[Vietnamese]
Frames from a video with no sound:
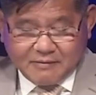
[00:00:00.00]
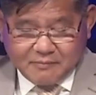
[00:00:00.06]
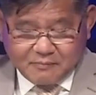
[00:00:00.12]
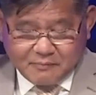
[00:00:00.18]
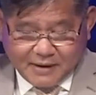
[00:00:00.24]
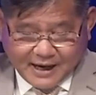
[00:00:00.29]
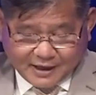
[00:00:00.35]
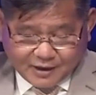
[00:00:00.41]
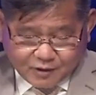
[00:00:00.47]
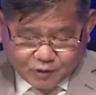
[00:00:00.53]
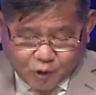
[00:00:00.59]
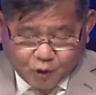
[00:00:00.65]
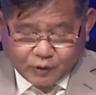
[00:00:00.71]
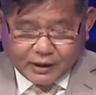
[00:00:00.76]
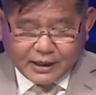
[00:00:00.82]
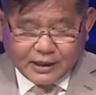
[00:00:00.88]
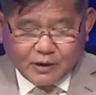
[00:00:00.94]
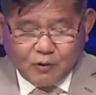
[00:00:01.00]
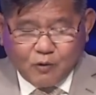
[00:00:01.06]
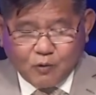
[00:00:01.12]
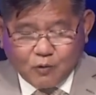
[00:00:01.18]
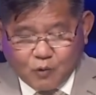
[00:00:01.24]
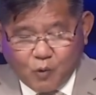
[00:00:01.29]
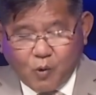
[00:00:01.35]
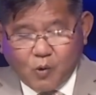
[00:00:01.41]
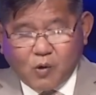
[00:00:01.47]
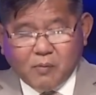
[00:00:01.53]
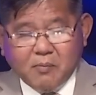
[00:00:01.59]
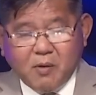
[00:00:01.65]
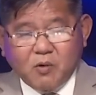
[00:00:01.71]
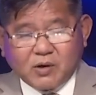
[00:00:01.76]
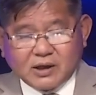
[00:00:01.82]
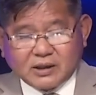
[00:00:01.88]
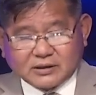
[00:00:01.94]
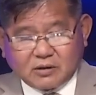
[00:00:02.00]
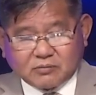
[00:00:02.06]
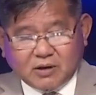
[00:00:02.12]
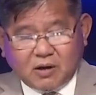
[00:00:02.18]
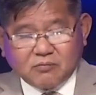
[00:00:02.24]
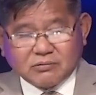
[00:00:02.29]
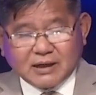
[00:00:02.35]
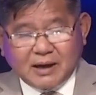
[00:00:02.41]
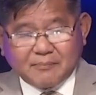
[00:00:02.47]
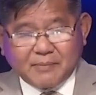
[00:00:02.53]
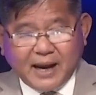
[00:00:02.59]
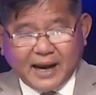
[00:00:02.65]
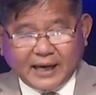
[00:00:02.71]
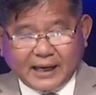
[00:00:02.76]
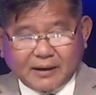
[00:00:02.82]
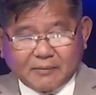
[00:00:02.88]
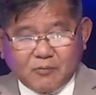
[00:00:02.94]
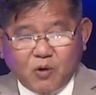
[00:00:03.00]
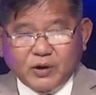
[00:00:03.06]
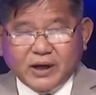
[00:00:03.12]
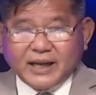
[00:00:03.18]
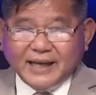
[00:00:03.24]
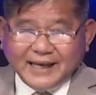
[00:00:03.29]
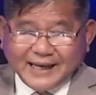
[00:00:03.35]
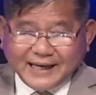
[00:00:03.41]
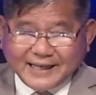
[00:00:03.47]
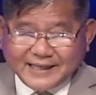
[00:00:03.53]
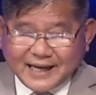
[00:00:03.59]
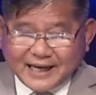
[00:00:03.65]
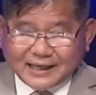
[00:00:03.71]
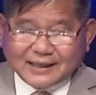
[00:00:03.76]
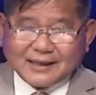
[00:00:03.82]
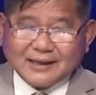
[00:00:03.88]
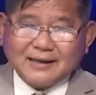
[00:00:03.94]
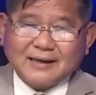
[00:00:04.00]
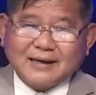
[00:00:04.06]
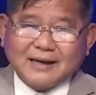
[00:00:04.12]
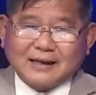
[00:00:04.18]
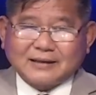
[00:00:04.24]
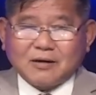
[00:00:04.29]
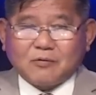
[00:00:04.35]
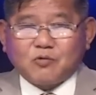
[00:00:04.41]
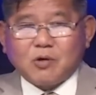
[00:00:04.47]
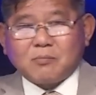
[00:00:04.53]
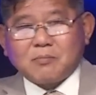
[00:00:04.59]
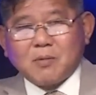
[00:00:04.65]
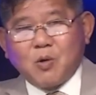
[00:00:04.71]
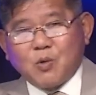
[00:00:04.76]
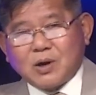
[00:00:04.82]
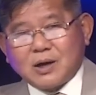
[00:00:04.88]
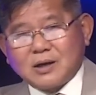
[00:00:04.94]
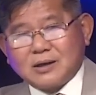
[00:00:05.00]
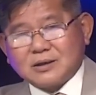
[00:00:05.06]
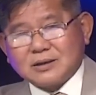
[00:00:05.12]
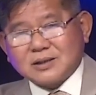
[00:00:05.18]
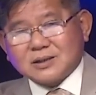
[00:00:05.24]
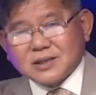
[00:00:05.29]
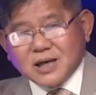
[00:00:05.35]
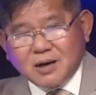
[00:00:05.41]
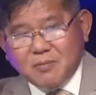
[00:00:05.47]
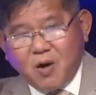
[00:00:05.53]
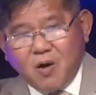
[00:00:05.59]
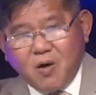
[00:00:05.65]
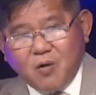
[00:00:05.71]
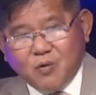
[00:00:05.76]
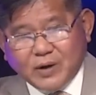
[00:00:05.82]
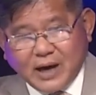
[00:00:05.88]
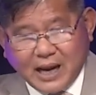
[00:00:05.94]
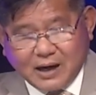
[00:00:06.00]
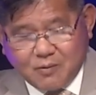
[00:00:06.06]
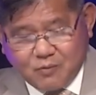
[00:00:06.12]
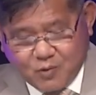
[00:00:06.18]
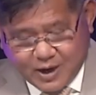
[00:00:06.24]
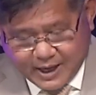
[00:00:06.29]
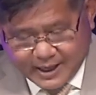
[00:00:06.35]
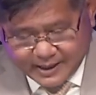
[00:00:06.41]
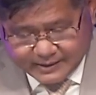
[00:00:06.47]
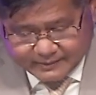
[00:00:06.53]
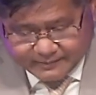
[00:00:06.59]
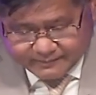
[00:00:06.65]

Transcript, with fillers: mà cốt yếu của cuộc bầu cử tổng thống năm 2024 này ít nhất là trong cuộc bầu cử sơ bộ của Đảng Cộng hòa